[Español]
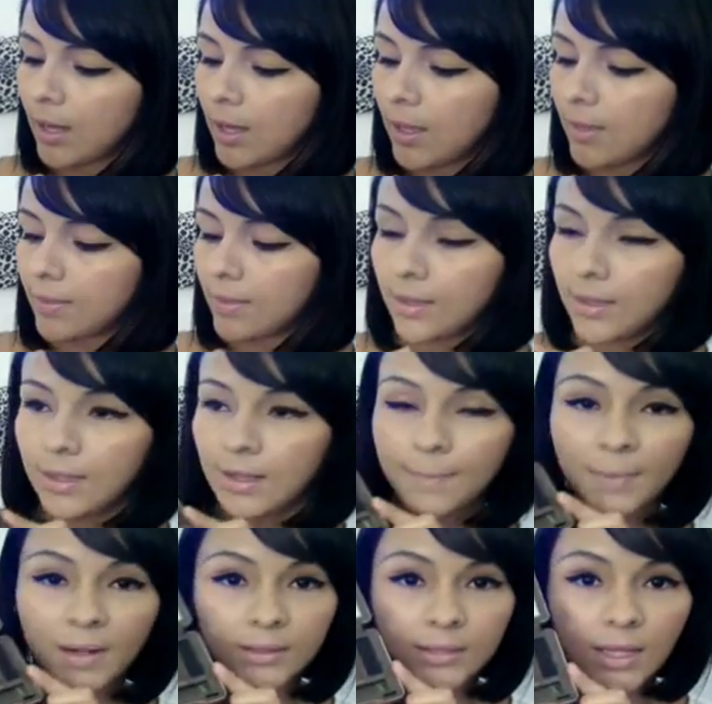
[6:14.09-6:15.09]
la de
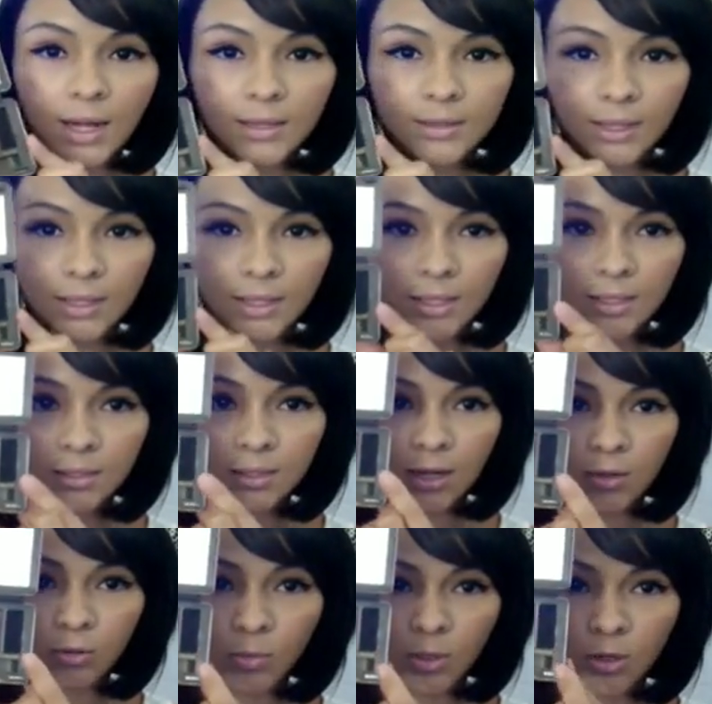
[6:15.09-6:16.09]
la paleta La Naked,
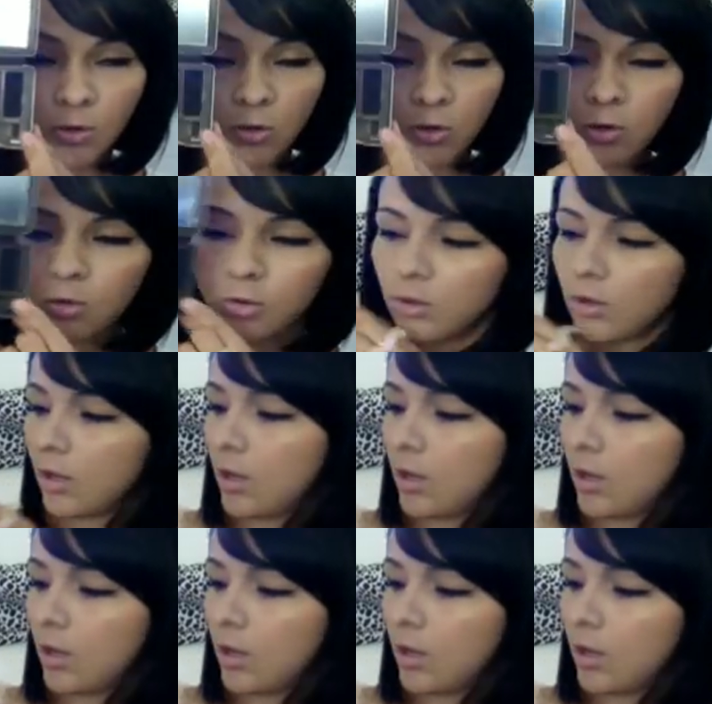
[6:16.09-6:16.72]
la número,